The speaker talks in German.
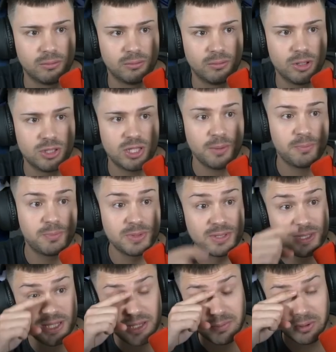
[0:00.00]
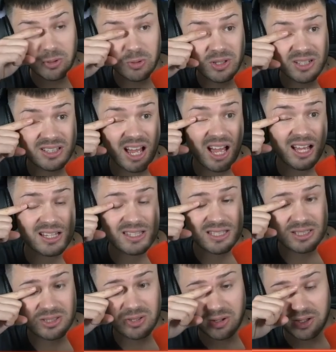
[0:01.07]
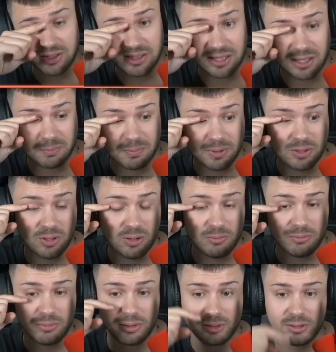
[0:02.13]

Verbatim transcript: Ich habe 780 Dollar direkt bekommen.